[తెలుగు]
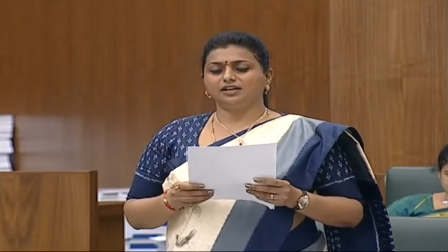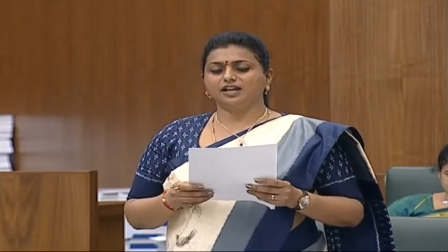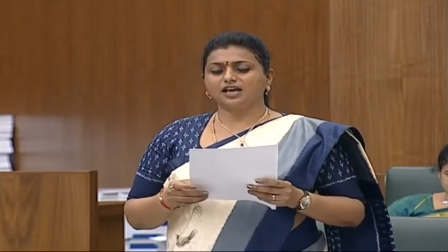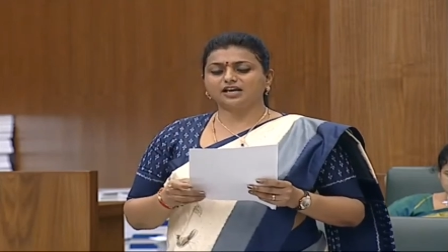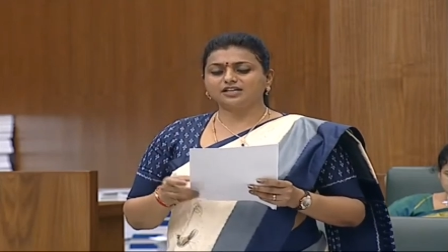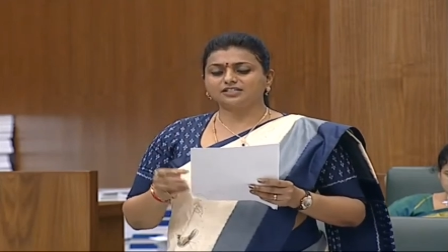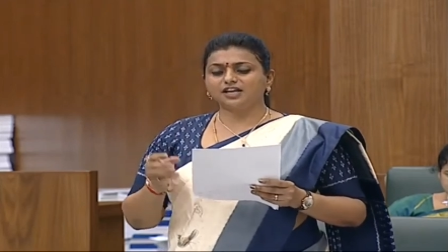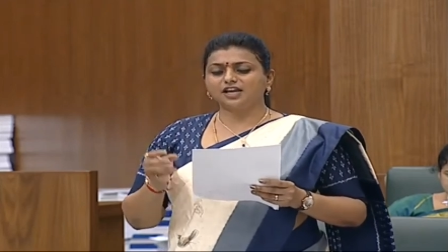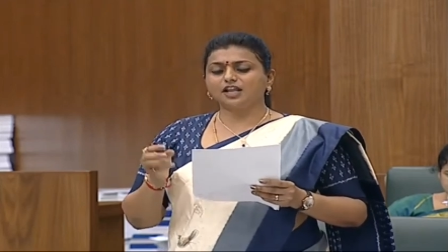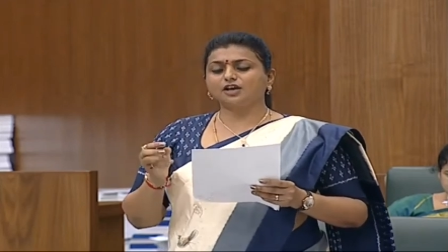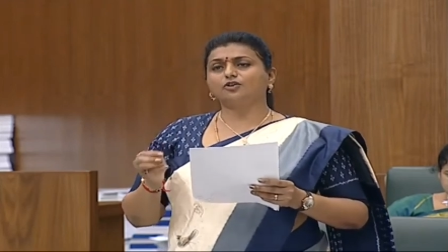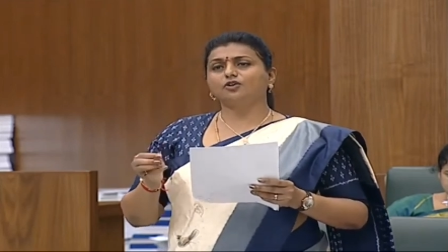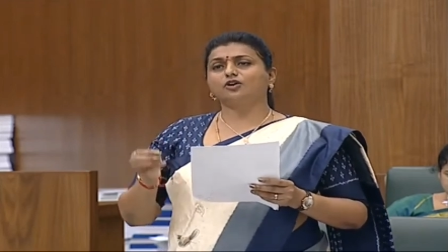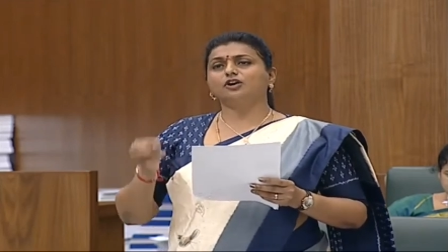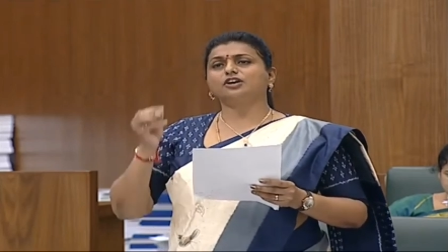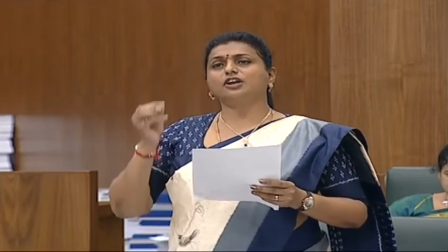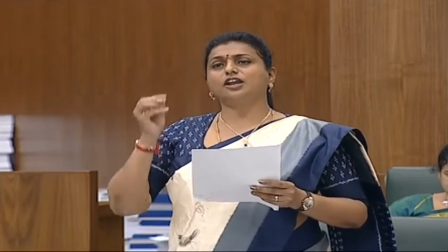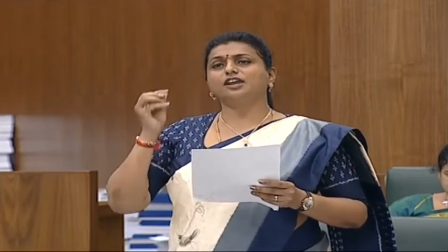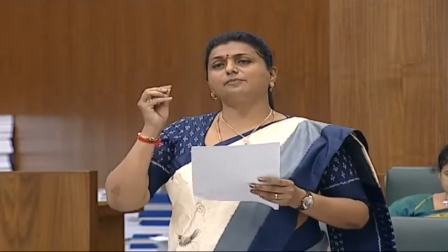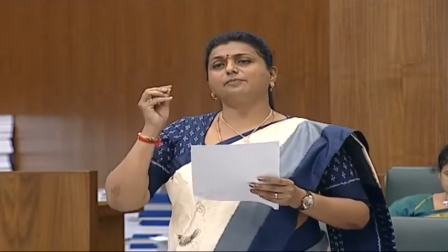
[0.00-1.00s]
లక్షల
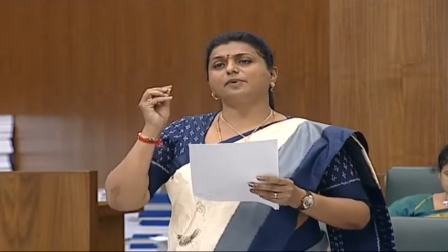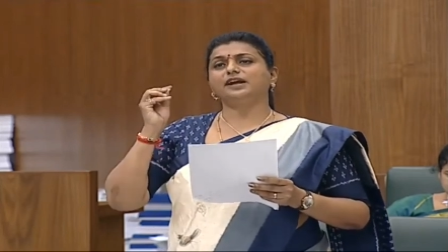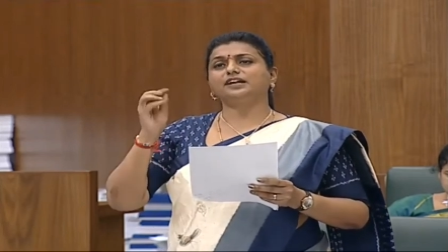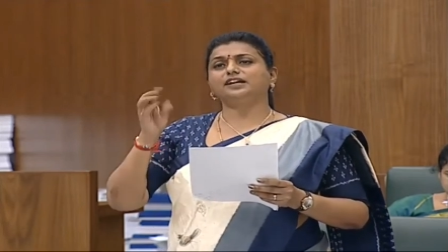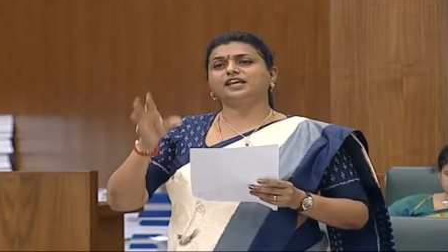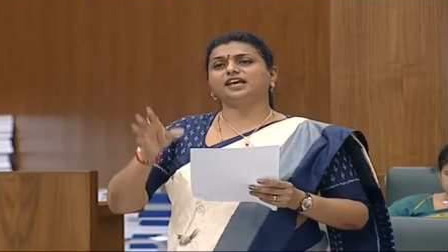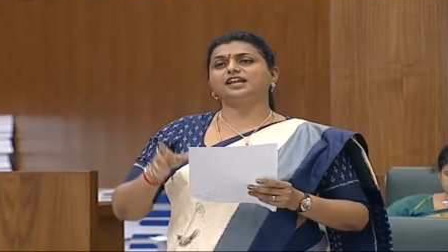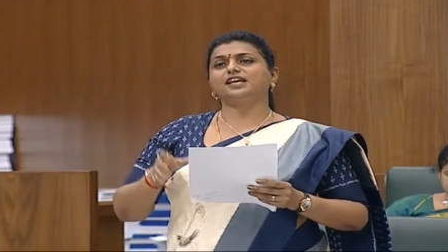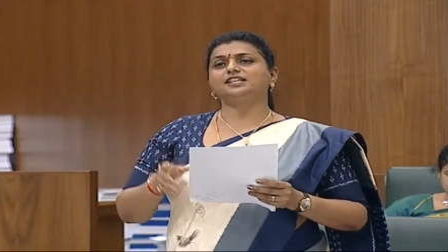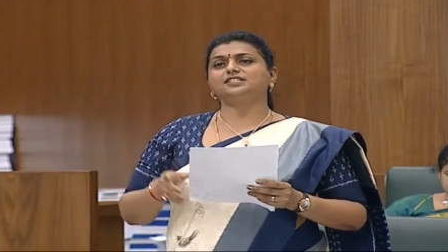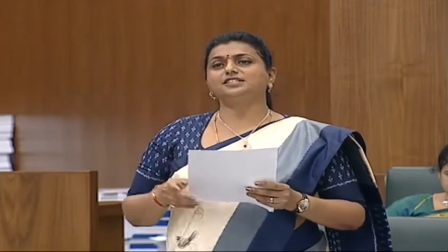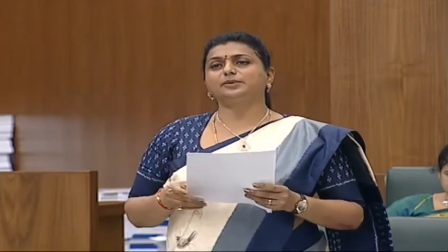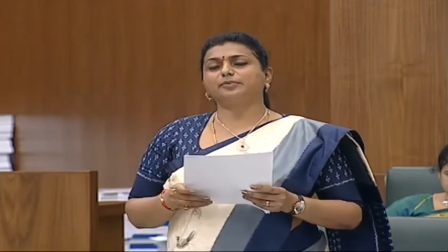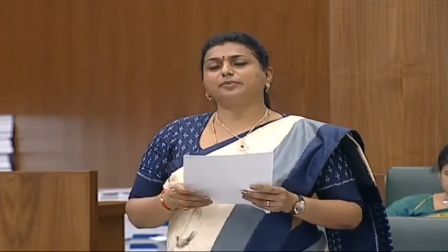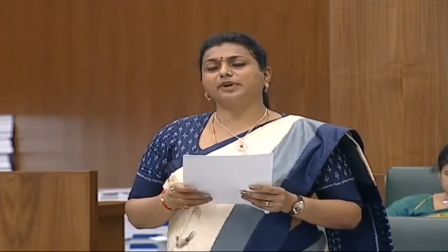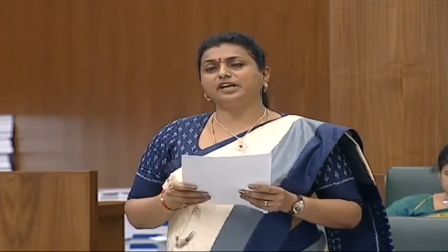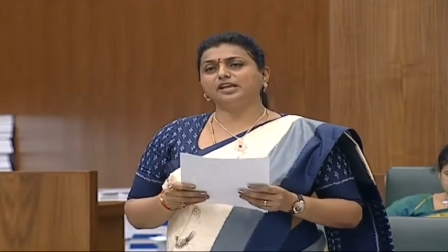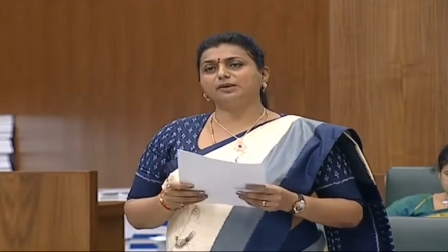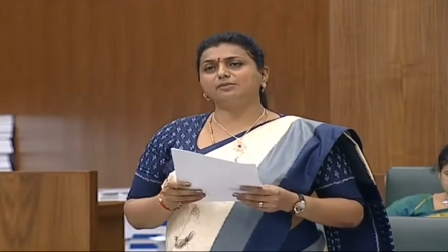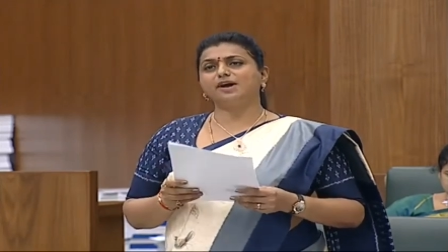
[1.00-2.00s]
కోట్లని పెట్టాలని
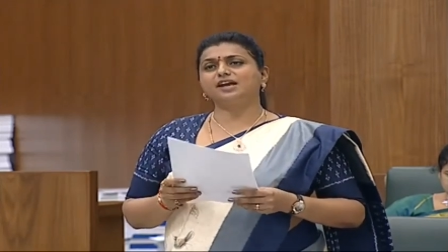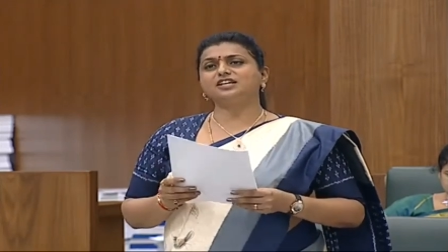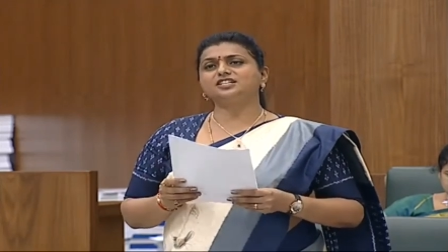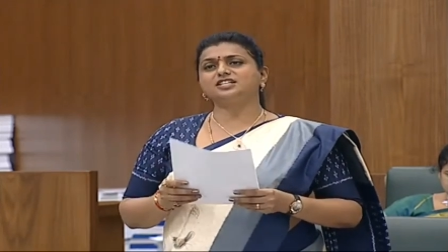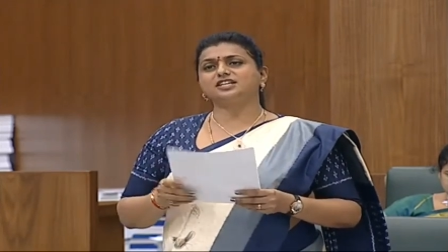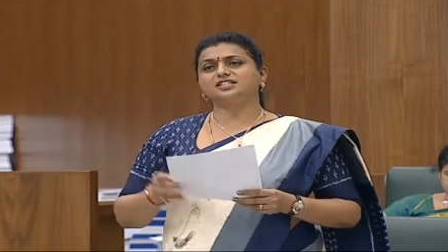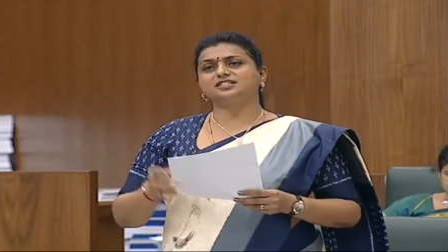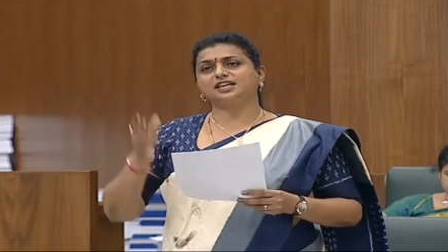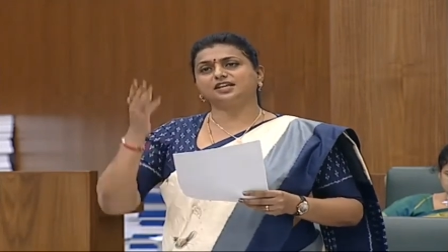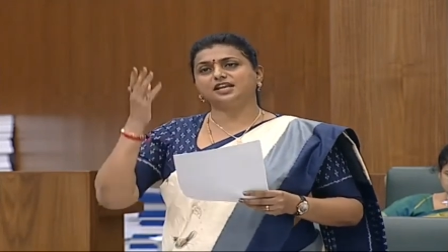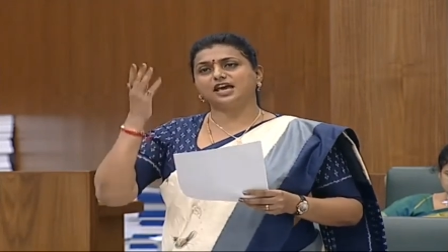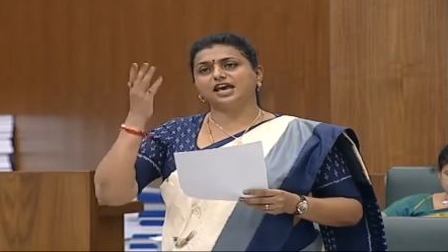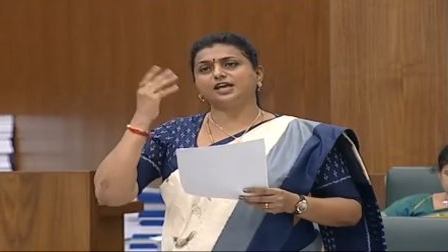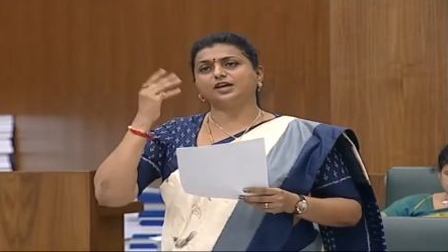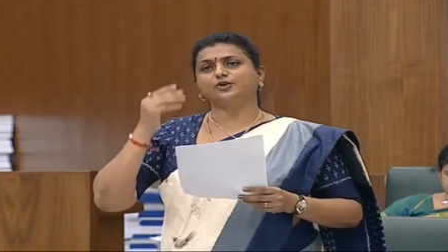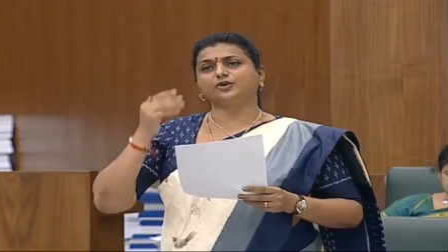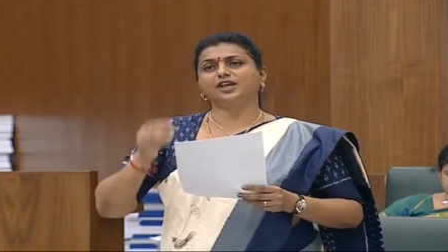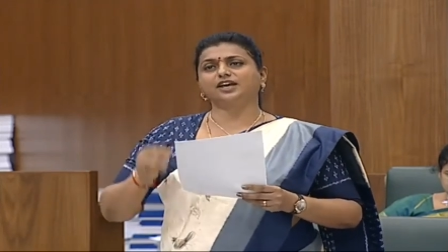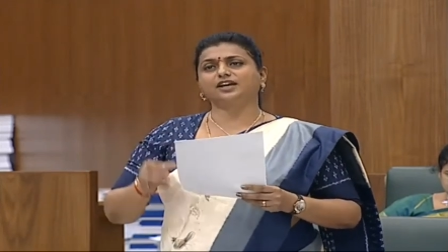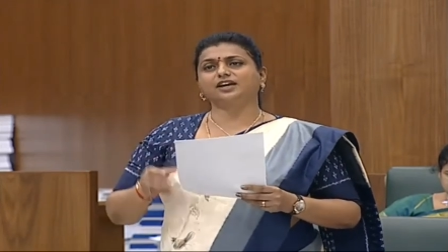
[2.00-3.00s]
చెప్పి డిమాండ్ చేసే
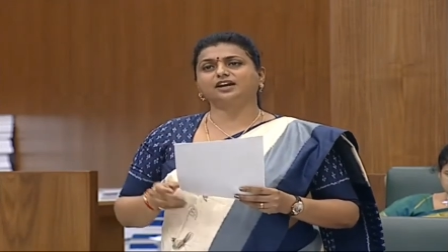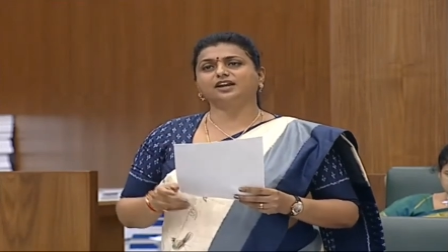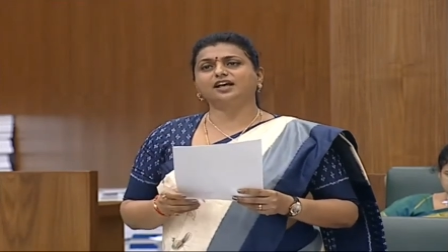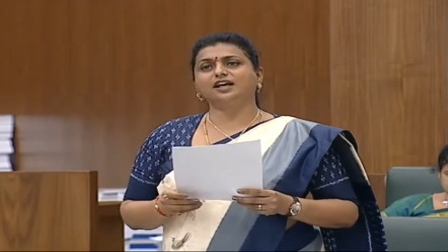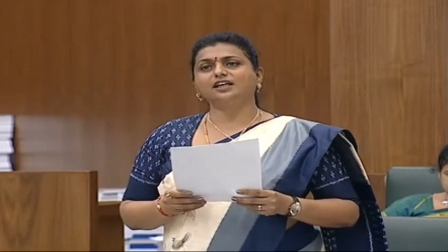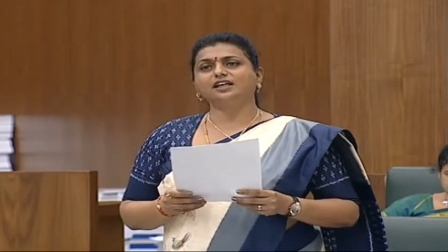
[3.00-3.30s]
నాయకుడు ఎక్కడ